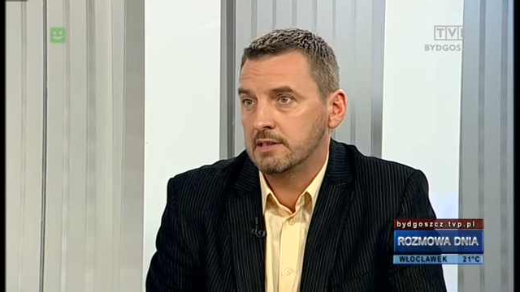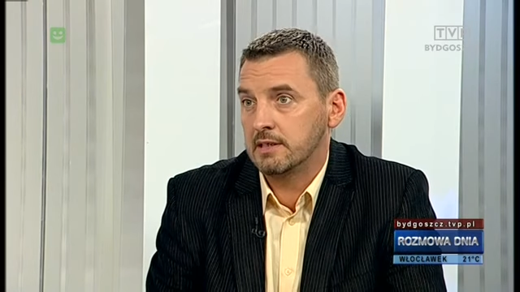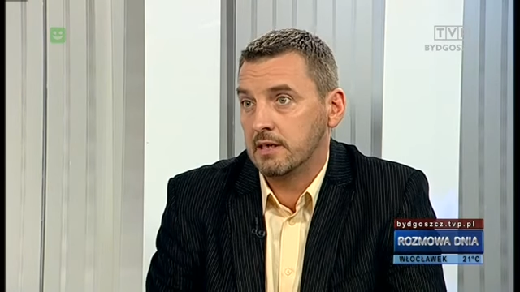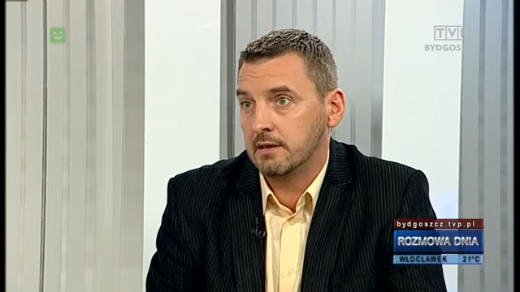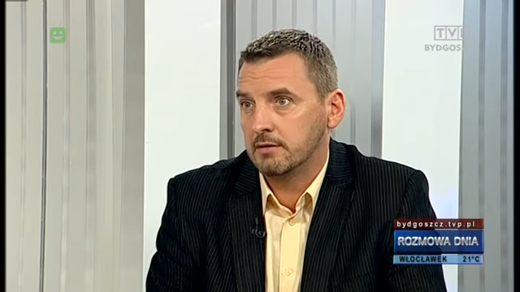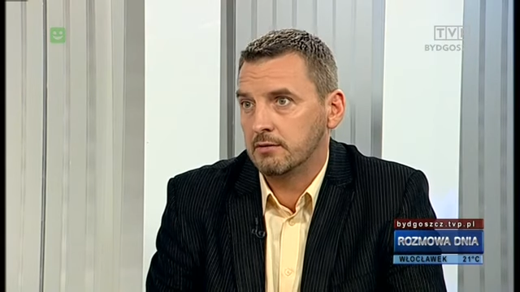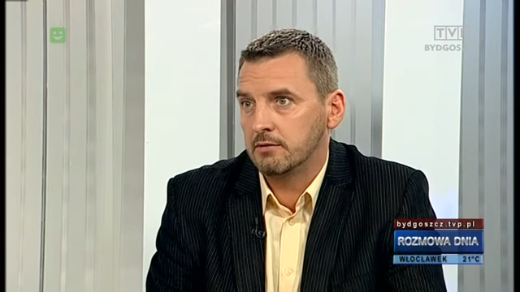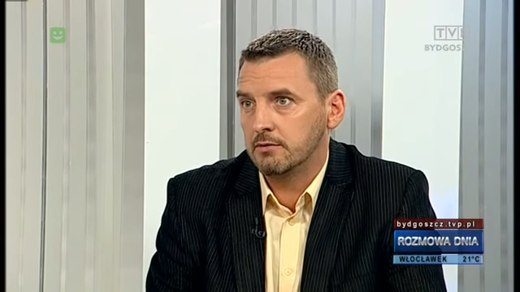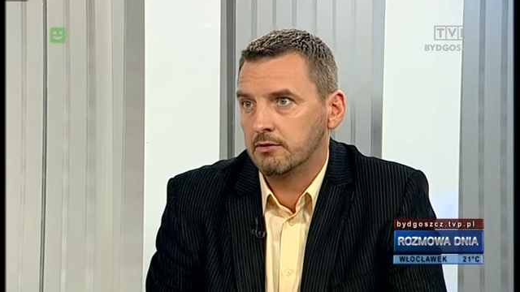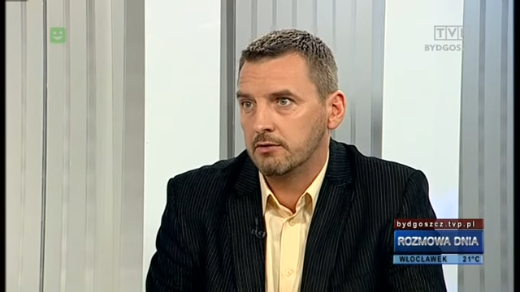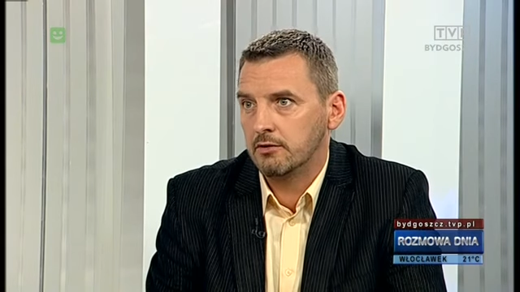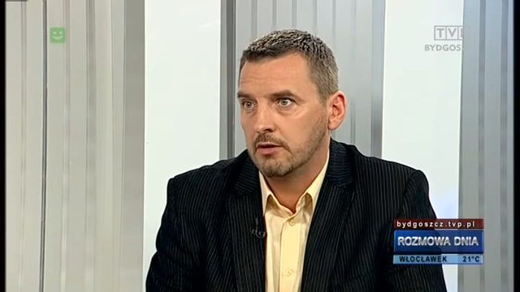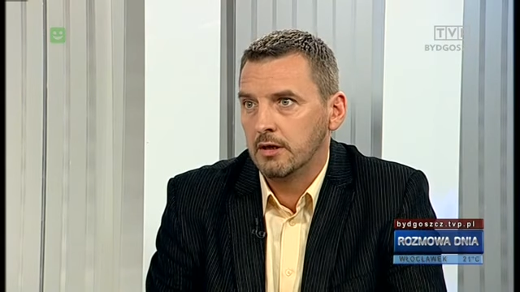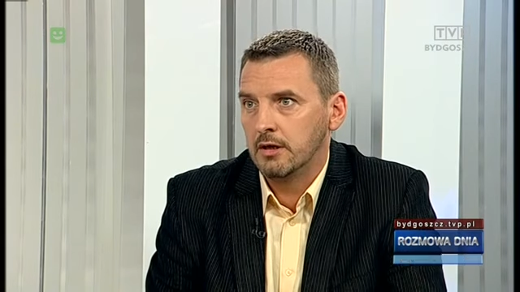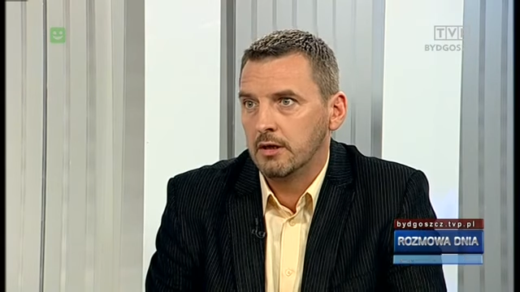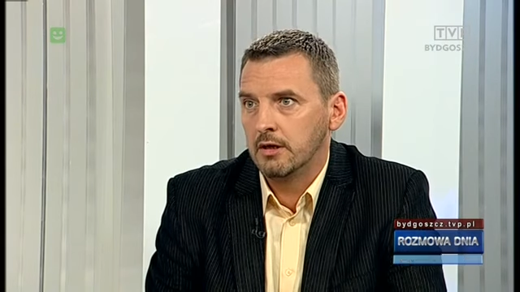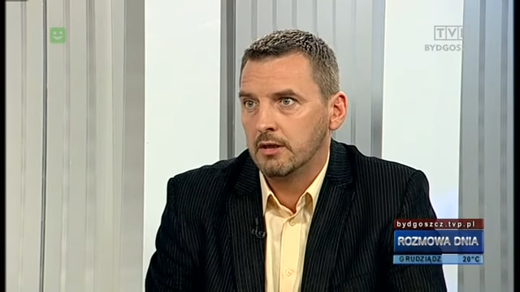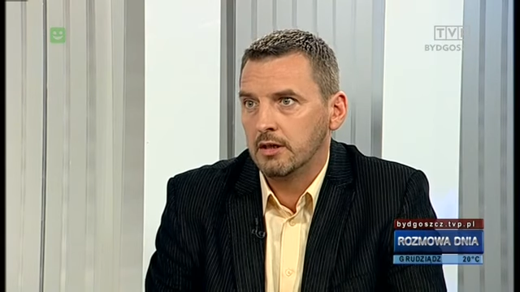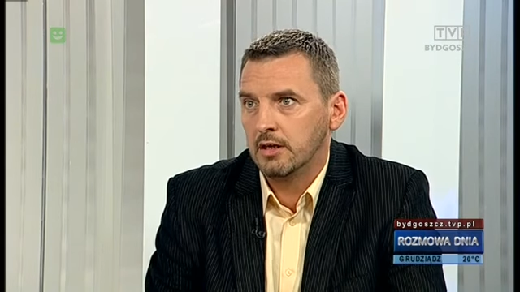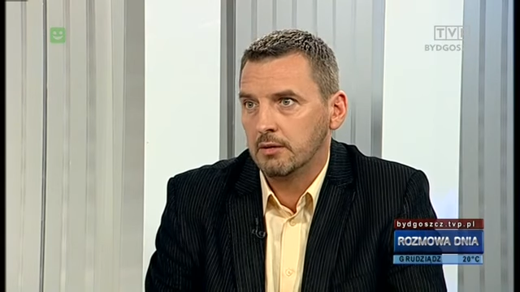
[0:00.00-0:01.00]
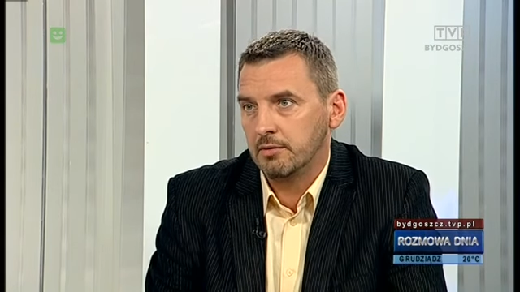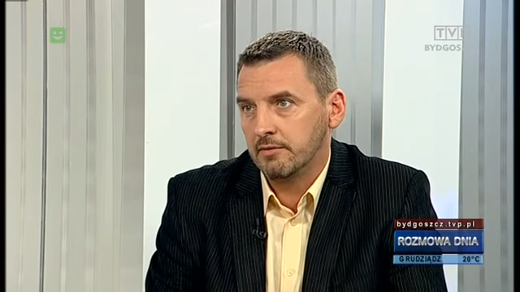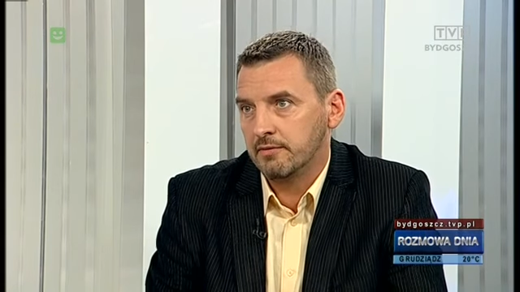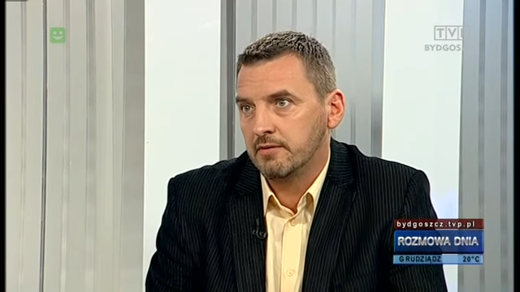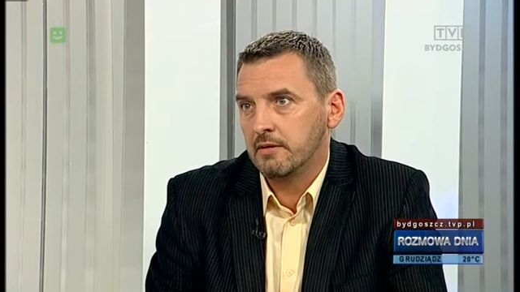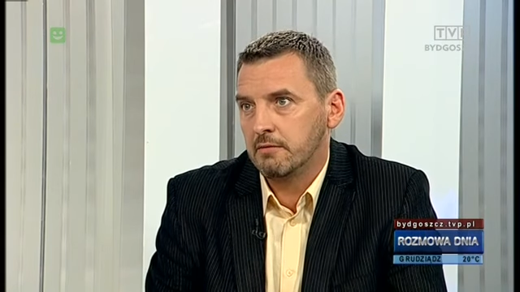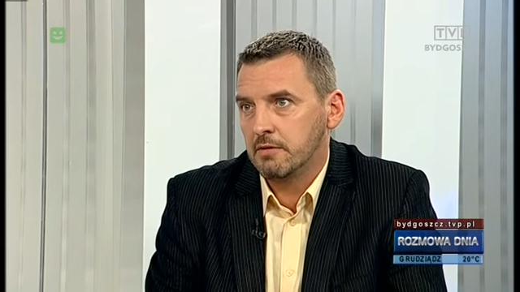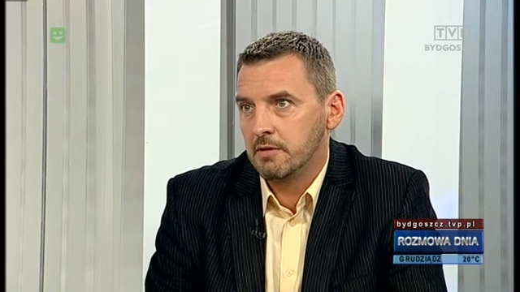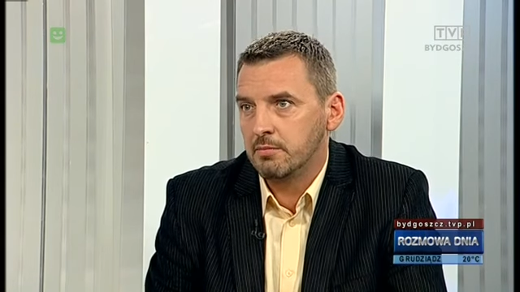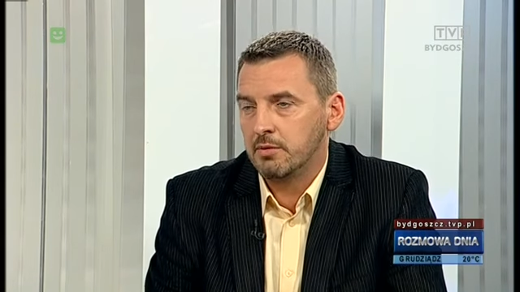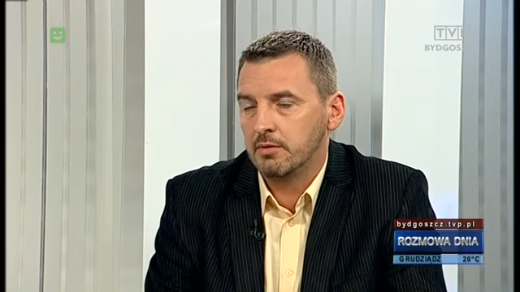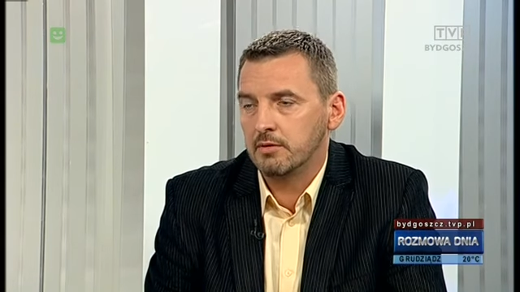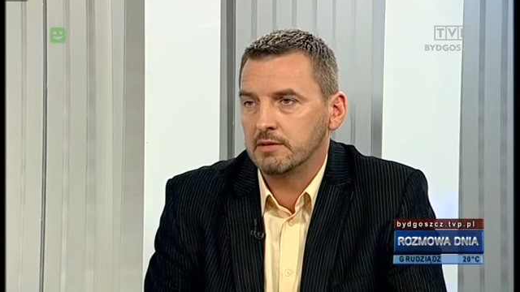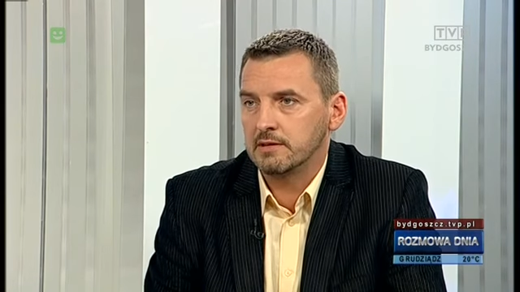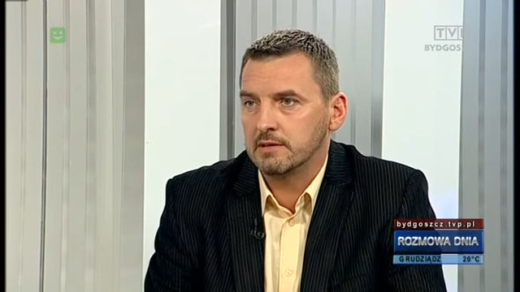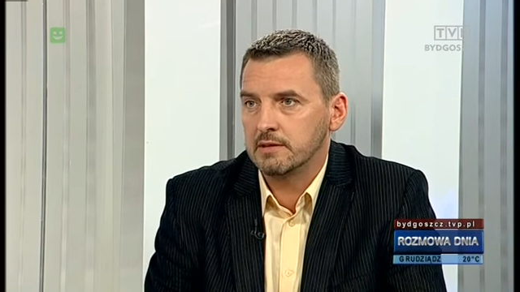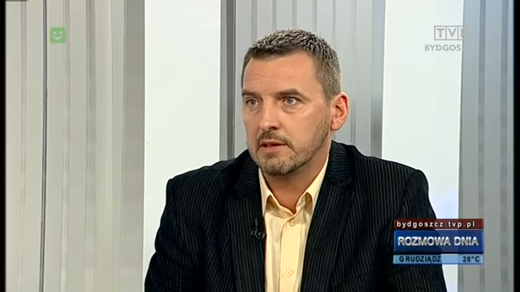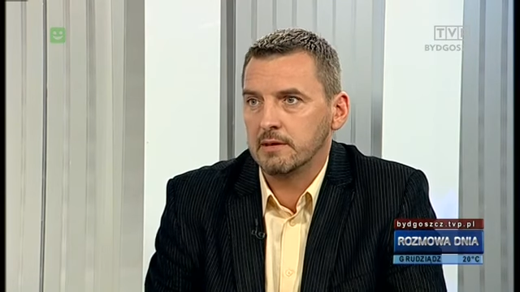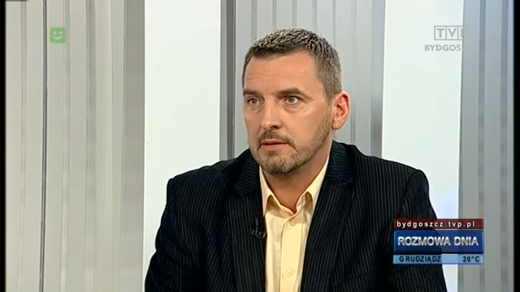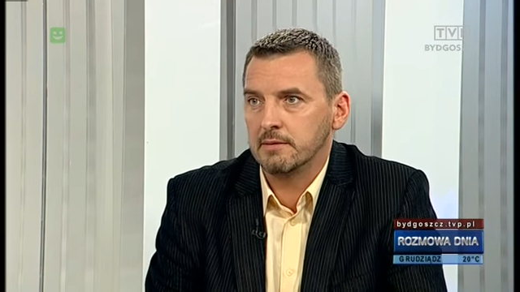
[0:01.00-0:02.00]
zatruć no jakby w całej
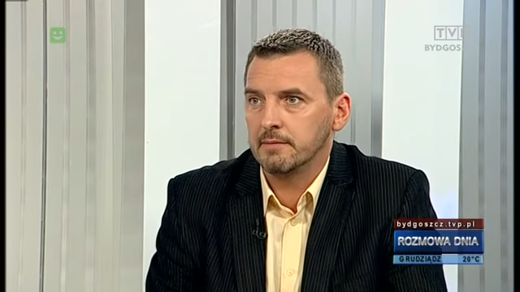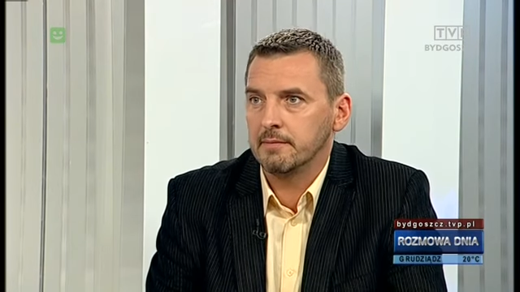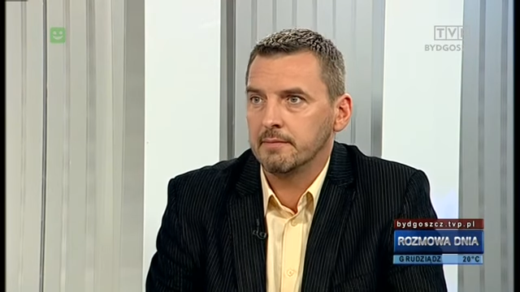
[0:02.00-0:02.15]
Polsce.